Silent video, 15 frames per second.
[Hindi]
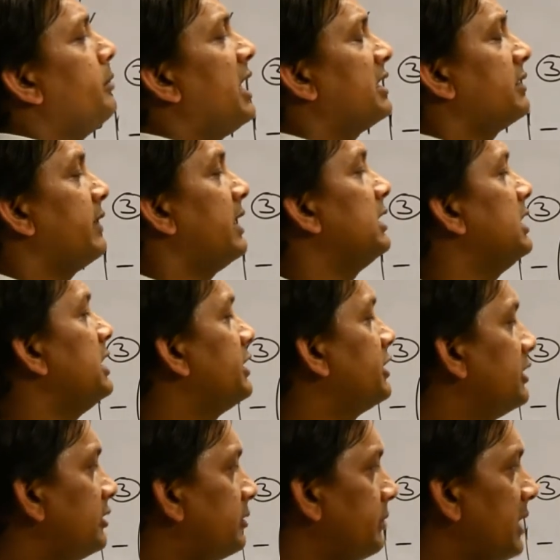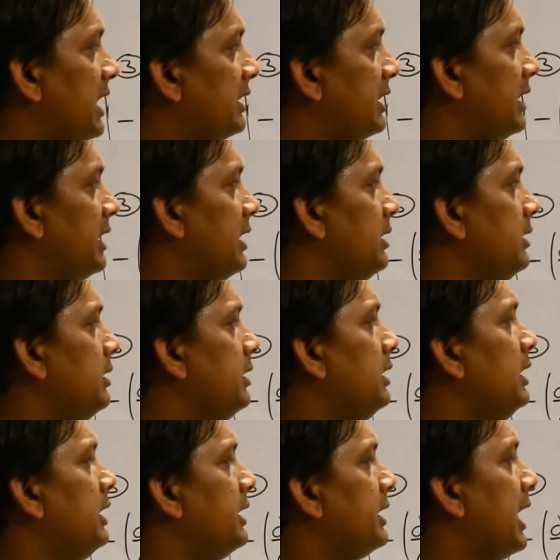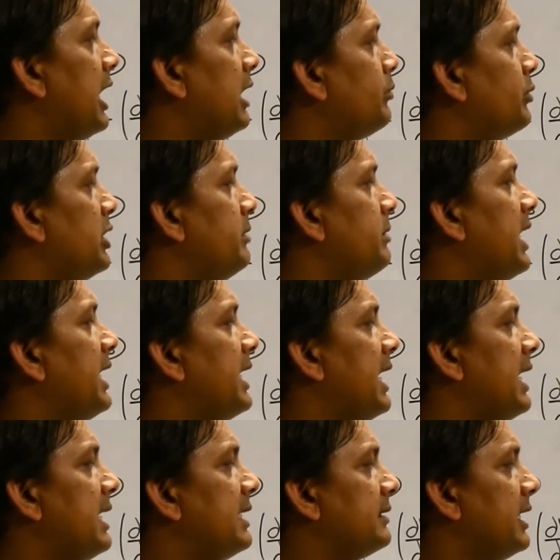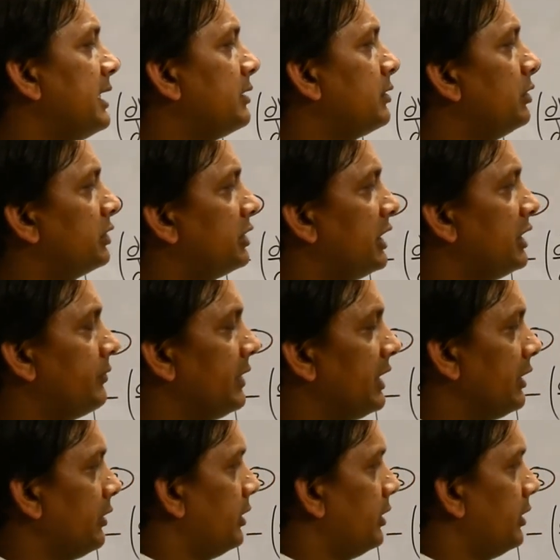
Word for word: मैक्सवेल रिलेशन में आते हैं डेल पी बाई डेल एस एट कॉन्स्टेंट वी